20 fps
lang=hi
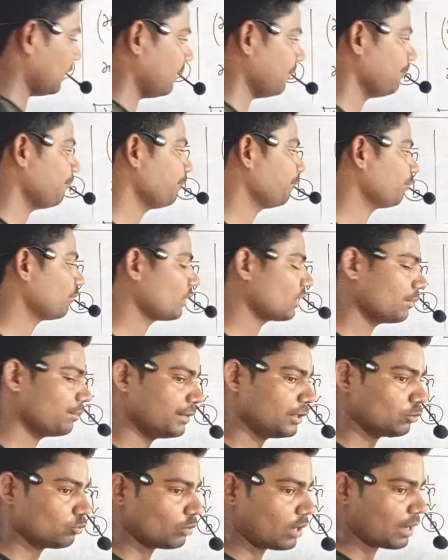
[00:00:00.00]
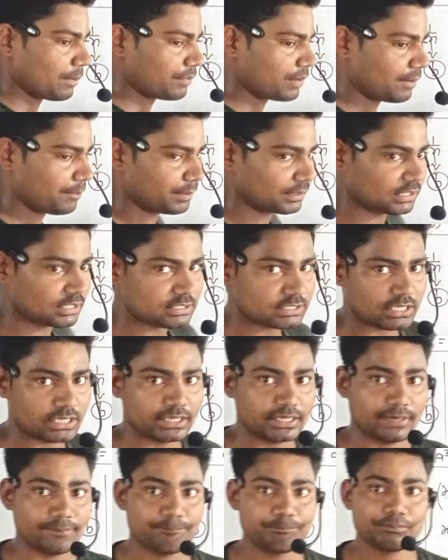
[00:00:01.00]
थ्री एन बिल्कुल आपका पता
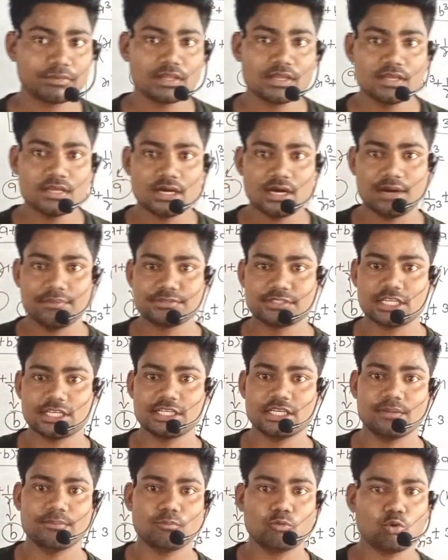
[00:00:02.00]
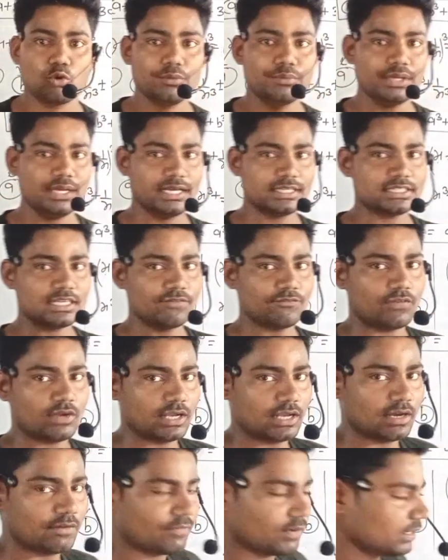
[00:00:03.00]
चल गया अब चलिए हम कोई भी
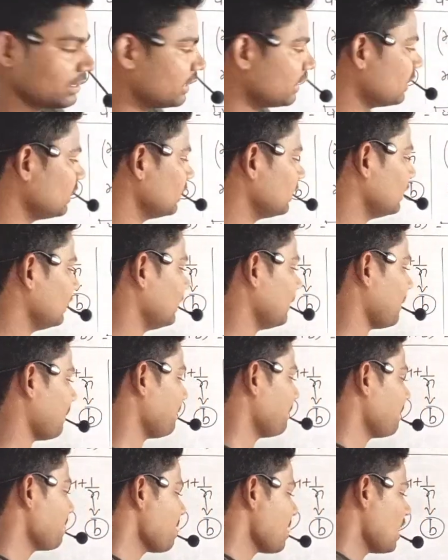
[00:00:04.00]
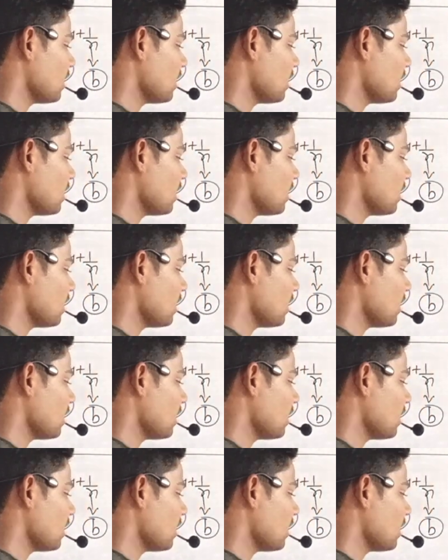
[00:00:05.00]
एग्जाम्पल यहाँ पर देख लेते हैं